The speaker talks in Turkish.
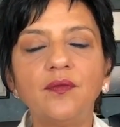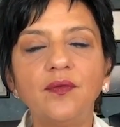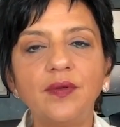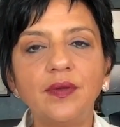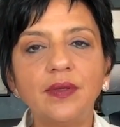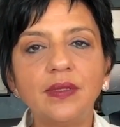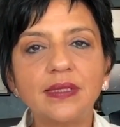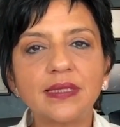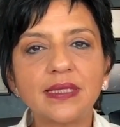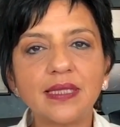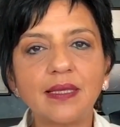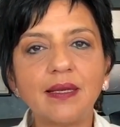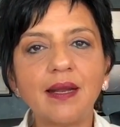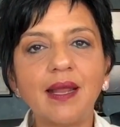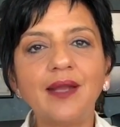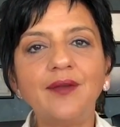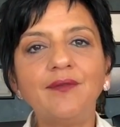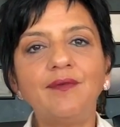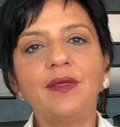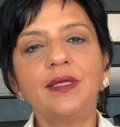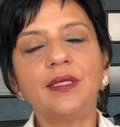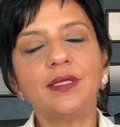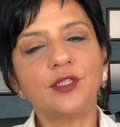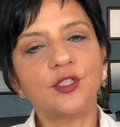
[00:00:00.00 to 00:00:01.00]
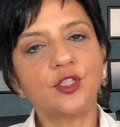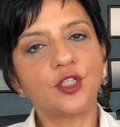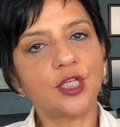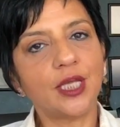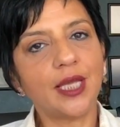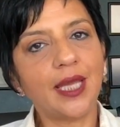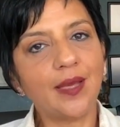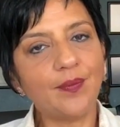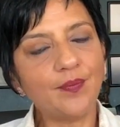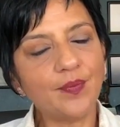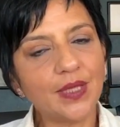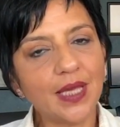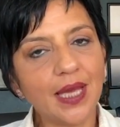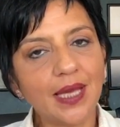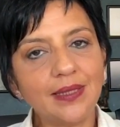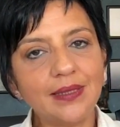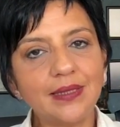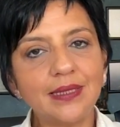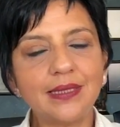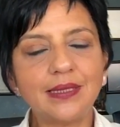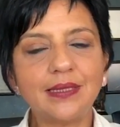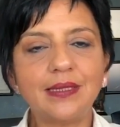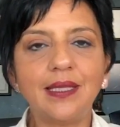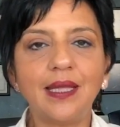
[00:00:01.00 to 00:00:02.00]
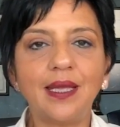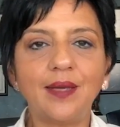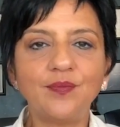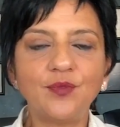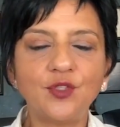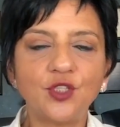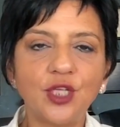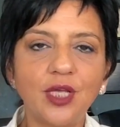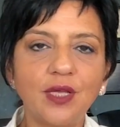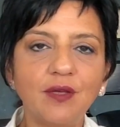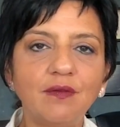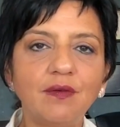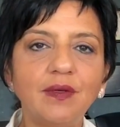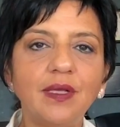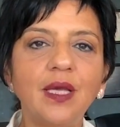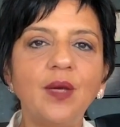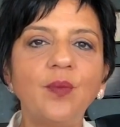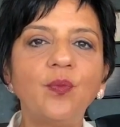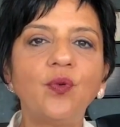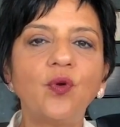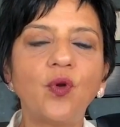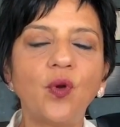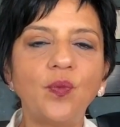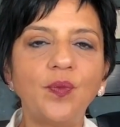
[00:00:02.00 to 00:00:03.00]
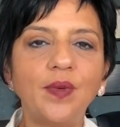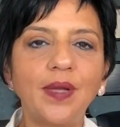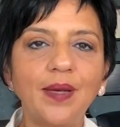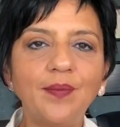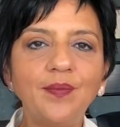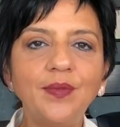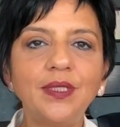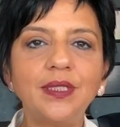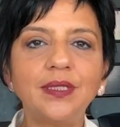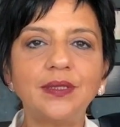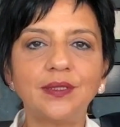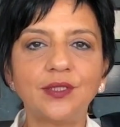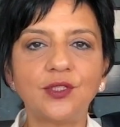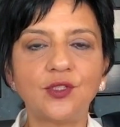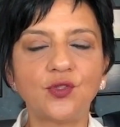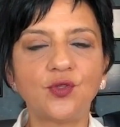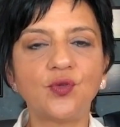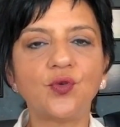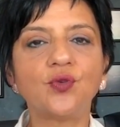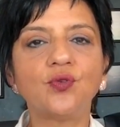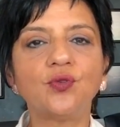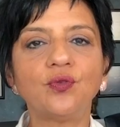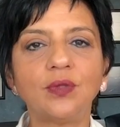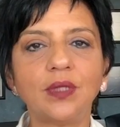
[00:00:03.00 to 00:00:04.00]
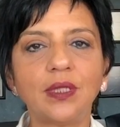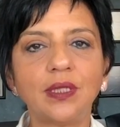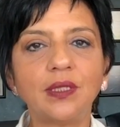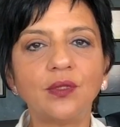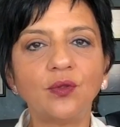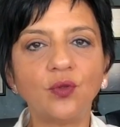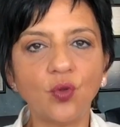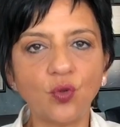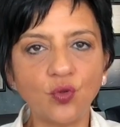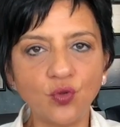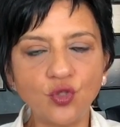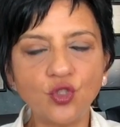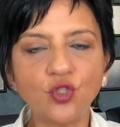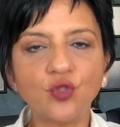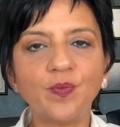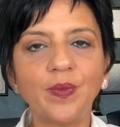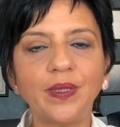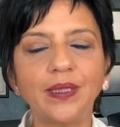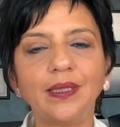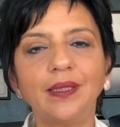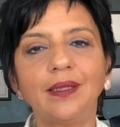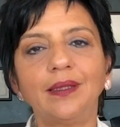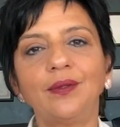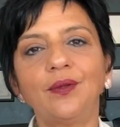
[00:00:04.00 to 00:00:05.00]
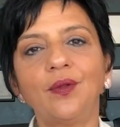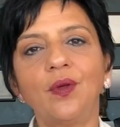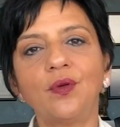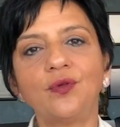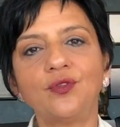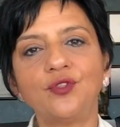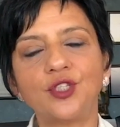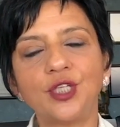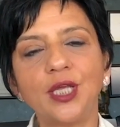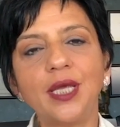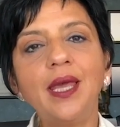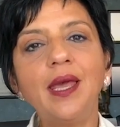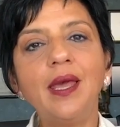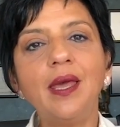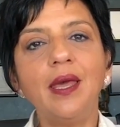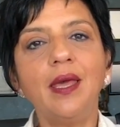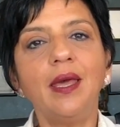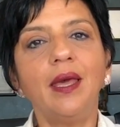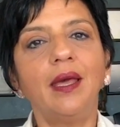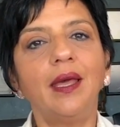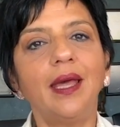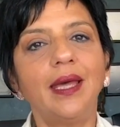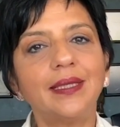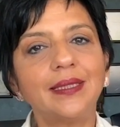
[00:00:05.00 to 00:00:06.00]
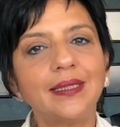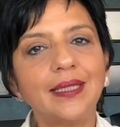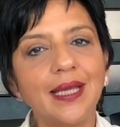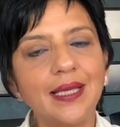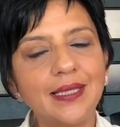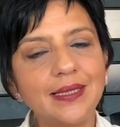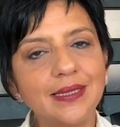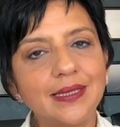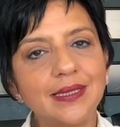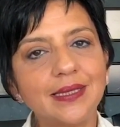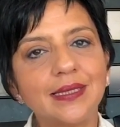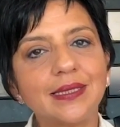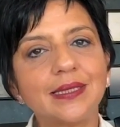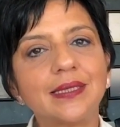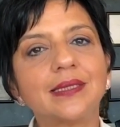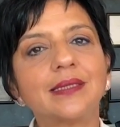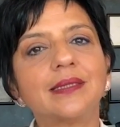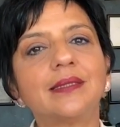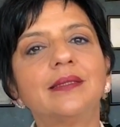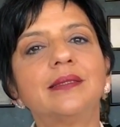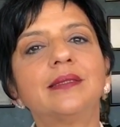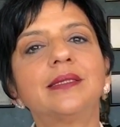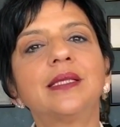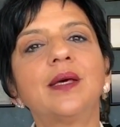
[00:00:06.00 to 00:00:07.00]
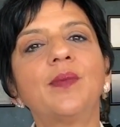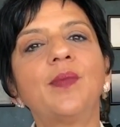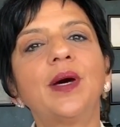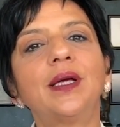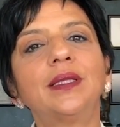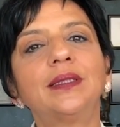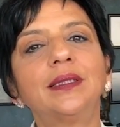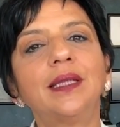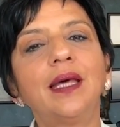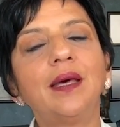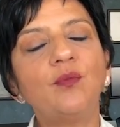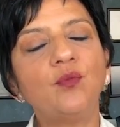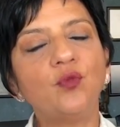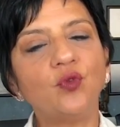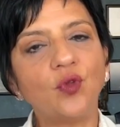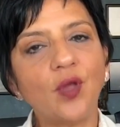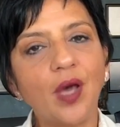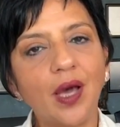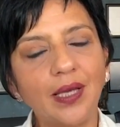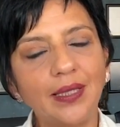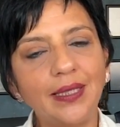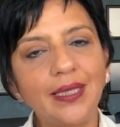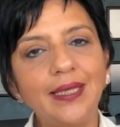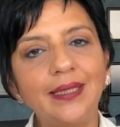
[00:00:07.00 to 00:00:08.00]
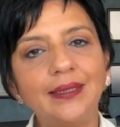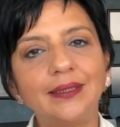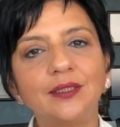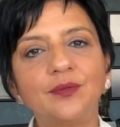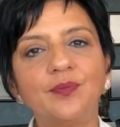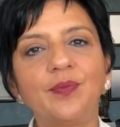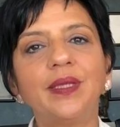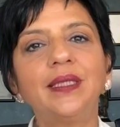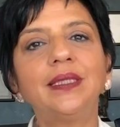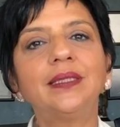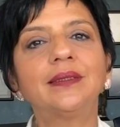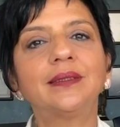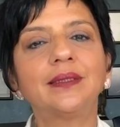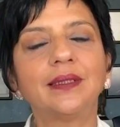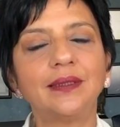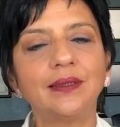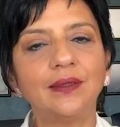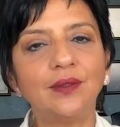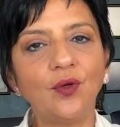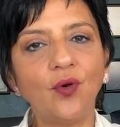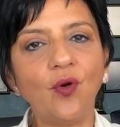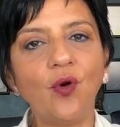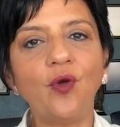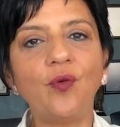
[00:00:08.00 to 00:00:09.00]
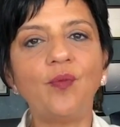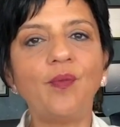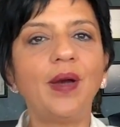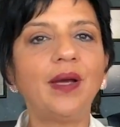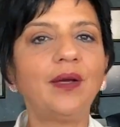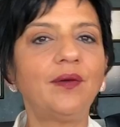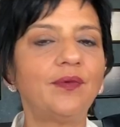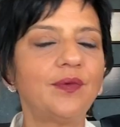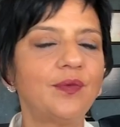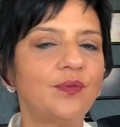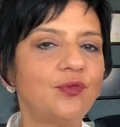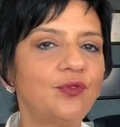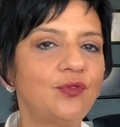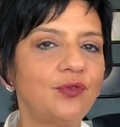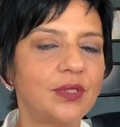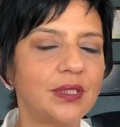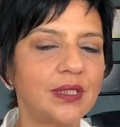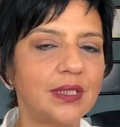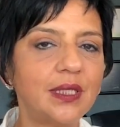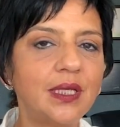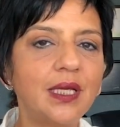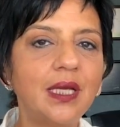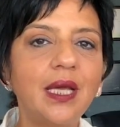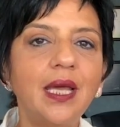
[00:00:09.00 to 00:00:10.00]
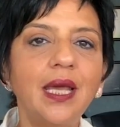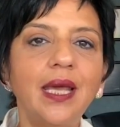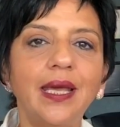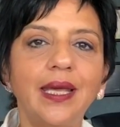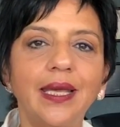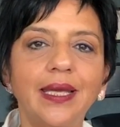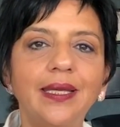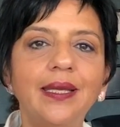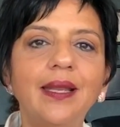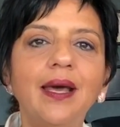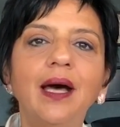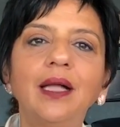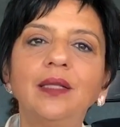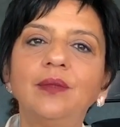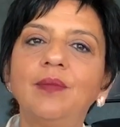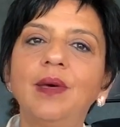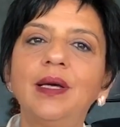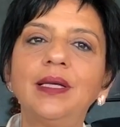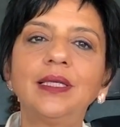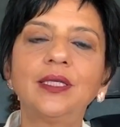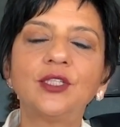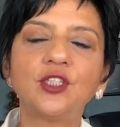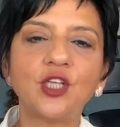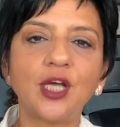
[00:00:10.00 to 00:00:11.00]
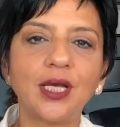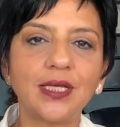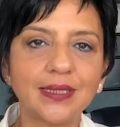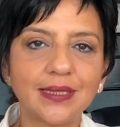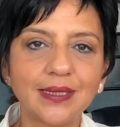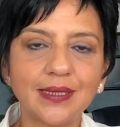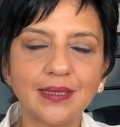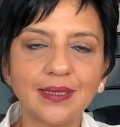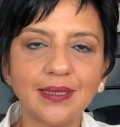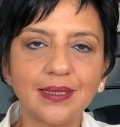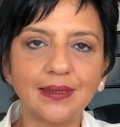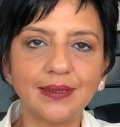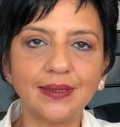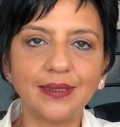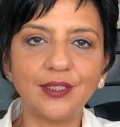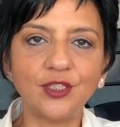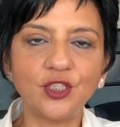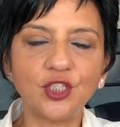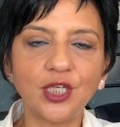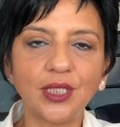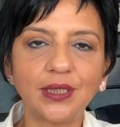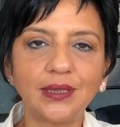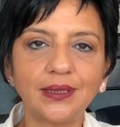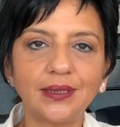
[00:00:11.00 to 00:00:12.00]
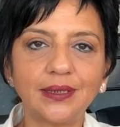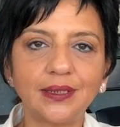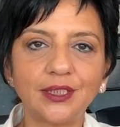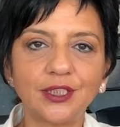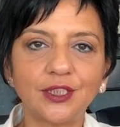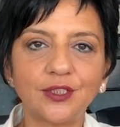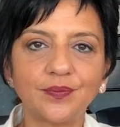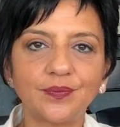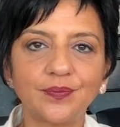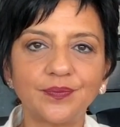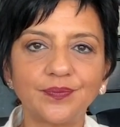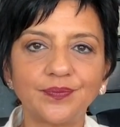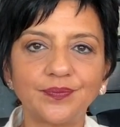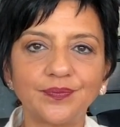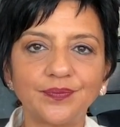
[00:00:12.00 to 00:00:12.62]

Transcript: e, zarar verici hem kendisine hem çevreye problem yaratıcı sorunlara dönüşmeden önce erken zamanda müdahale etmek, tanı koymak ve bunları ele almak şansı tanıyacaktır.